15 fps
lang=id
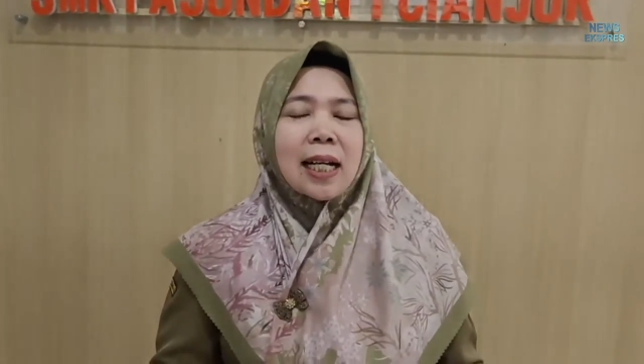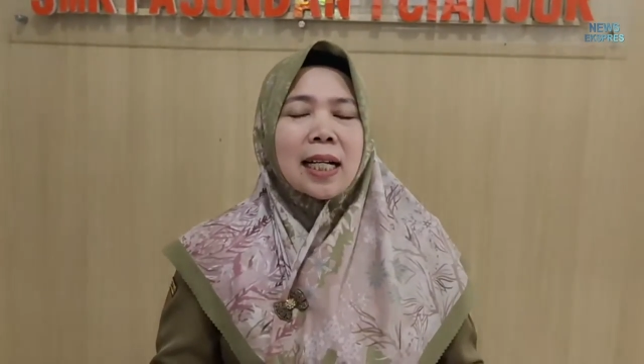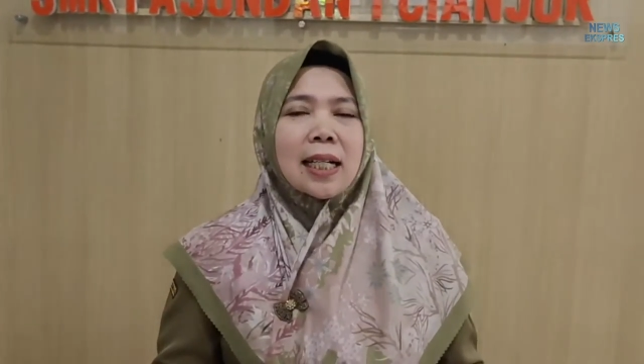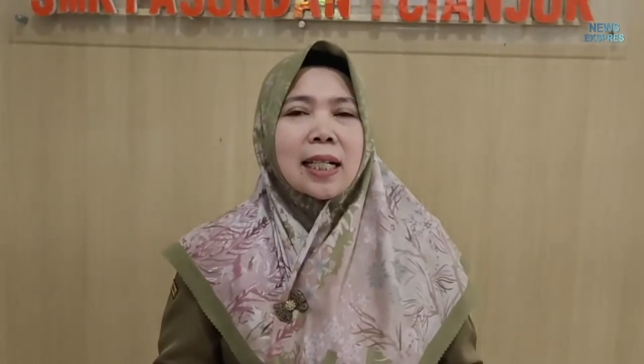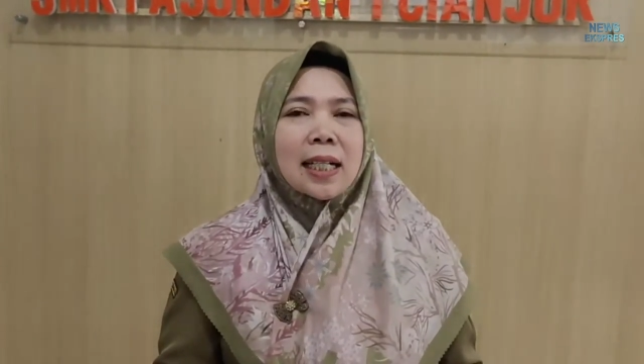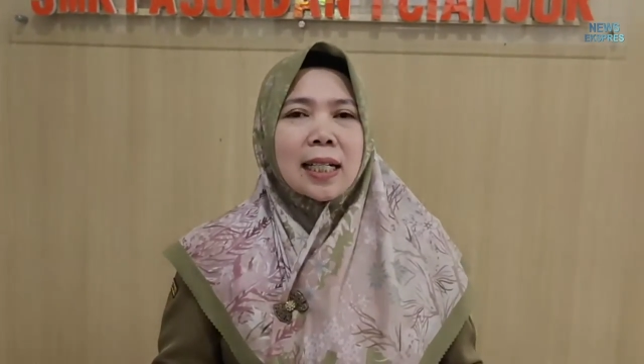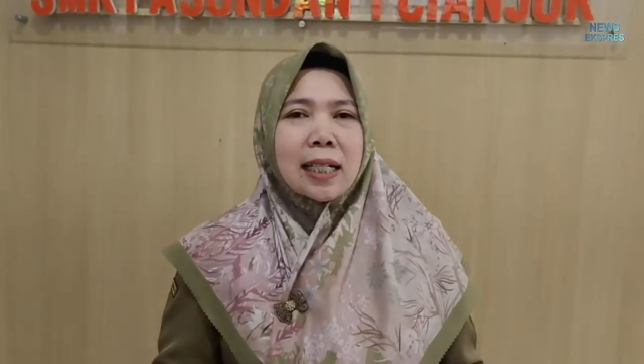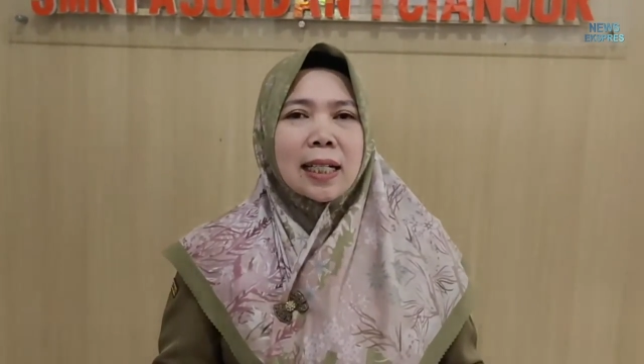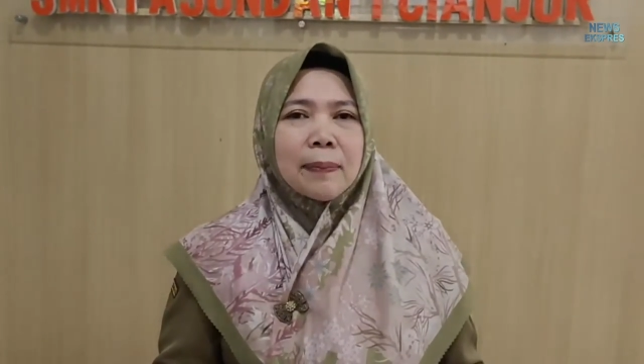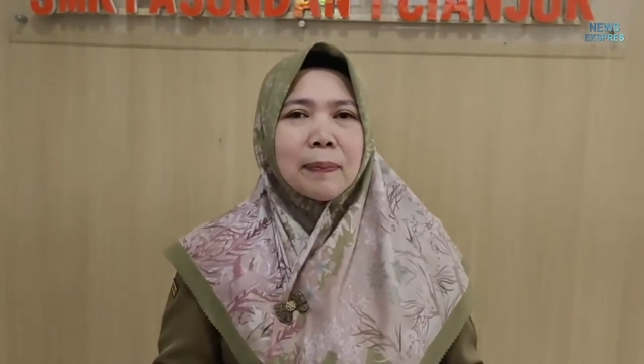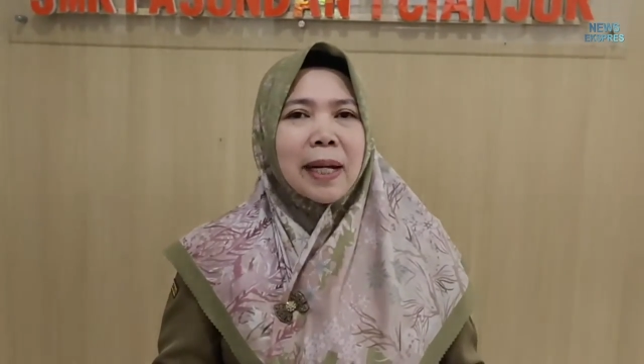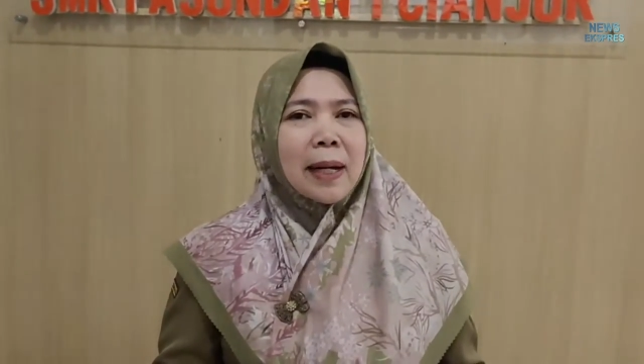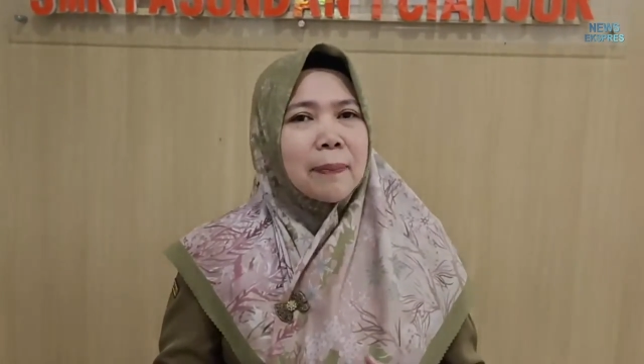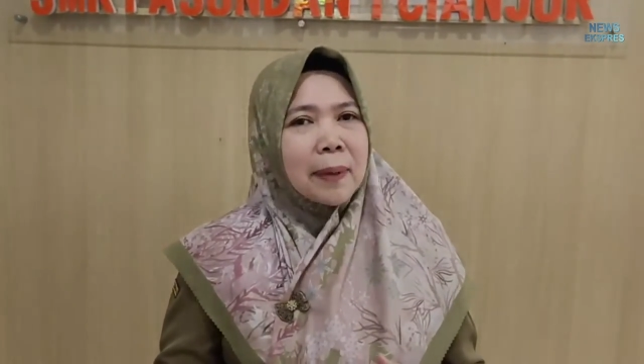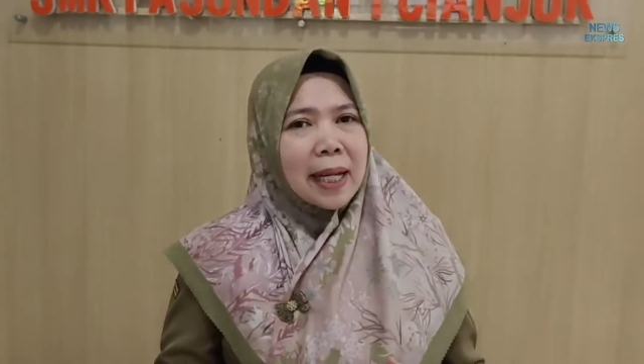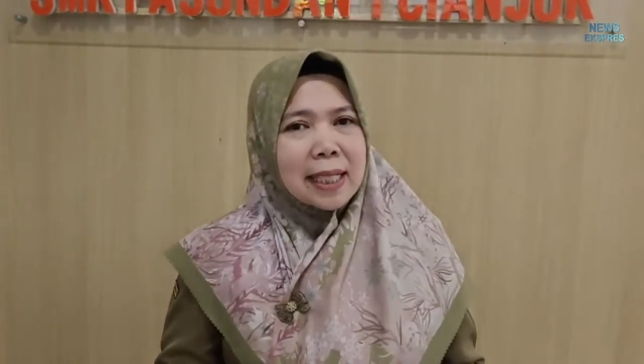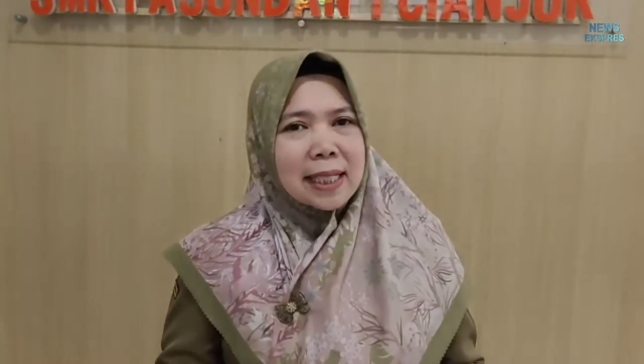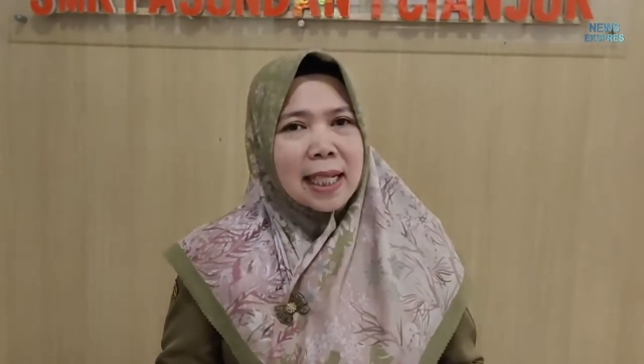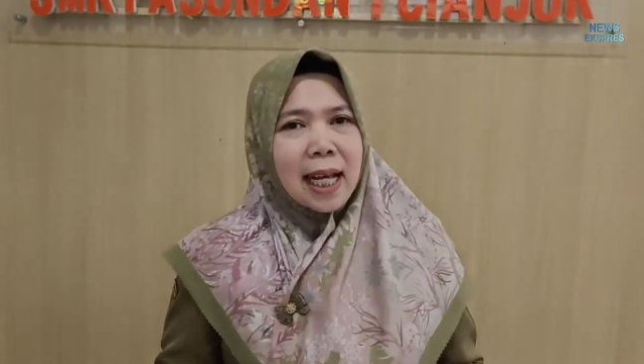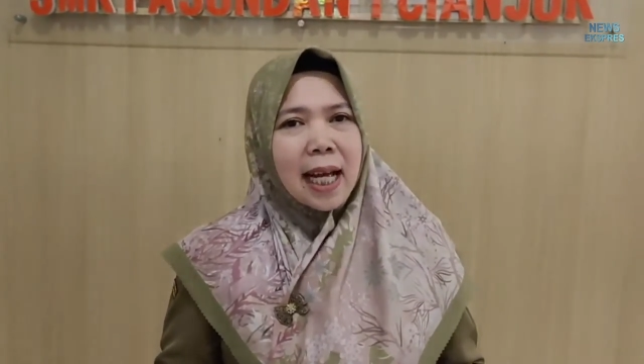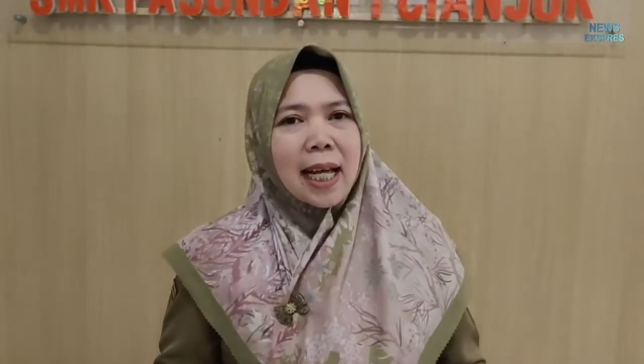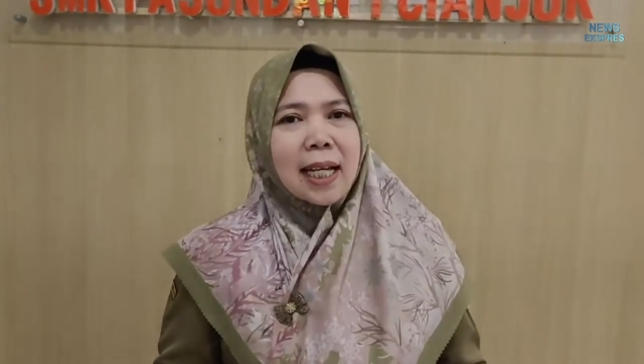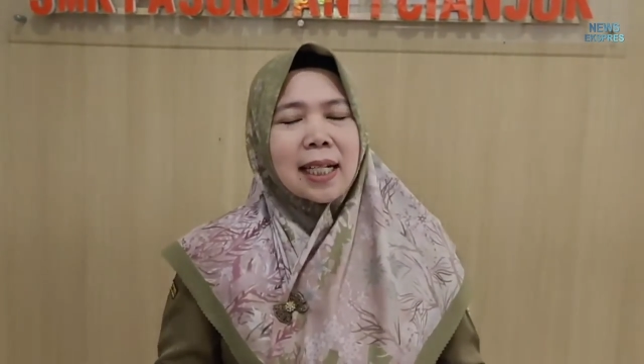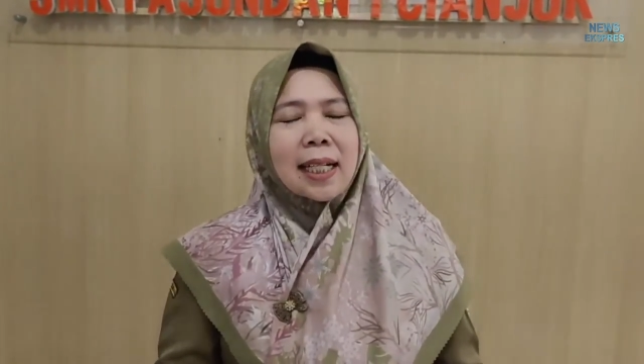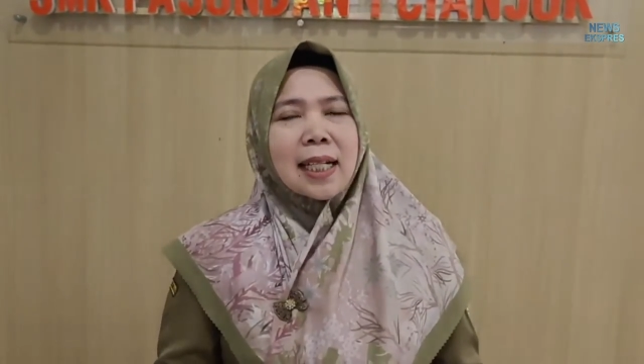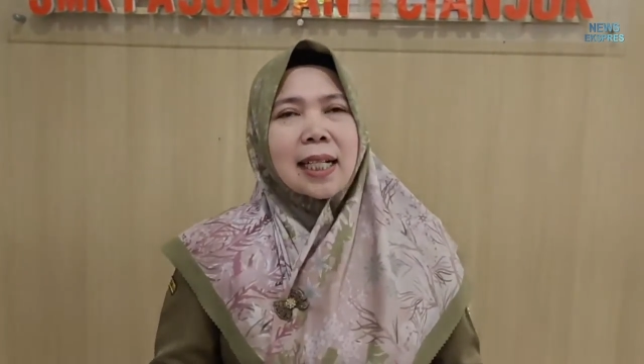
eh, para pelajar.